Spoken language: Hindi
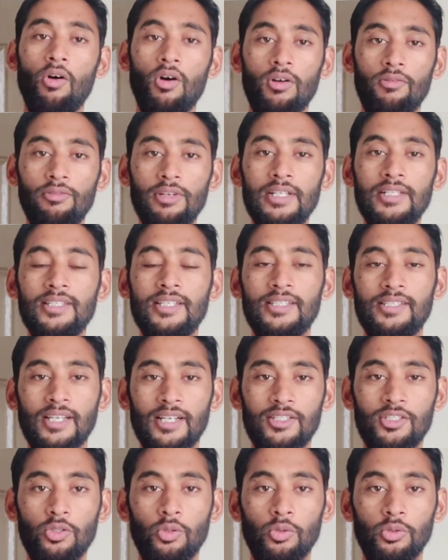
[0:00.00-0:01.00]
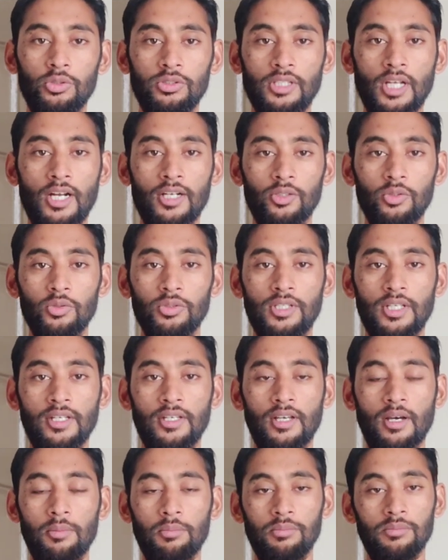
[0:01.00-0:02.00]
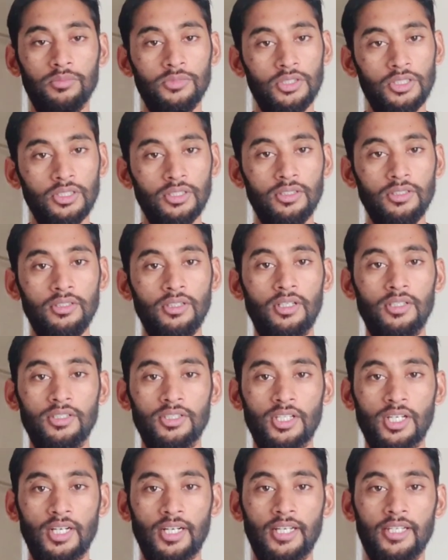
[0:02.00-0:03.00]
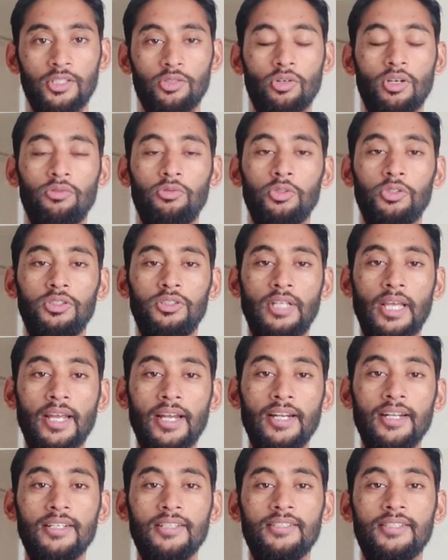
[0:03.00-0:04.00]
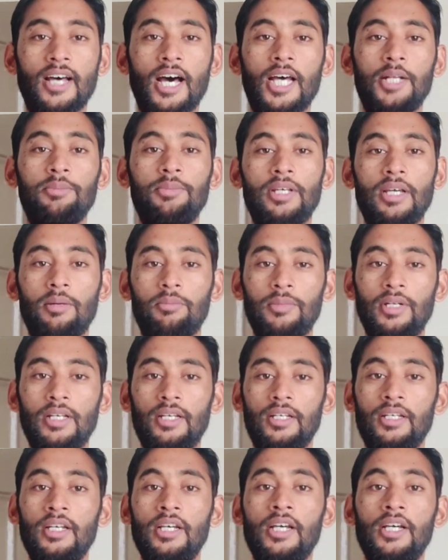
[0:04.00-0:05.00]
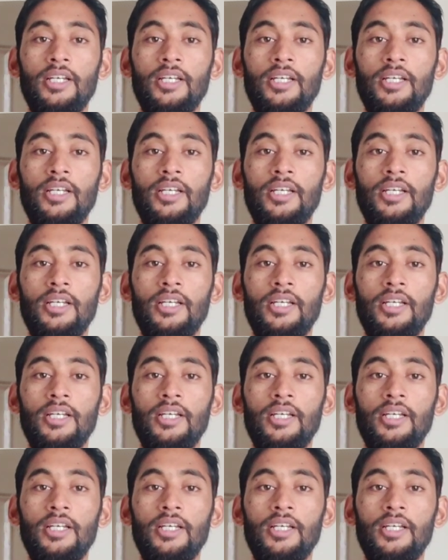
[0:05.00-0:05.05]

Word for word: और वेल्स के साथ चार दो से हम जीत दर्ज करके जो है वो सेकंड स्थान पे हमने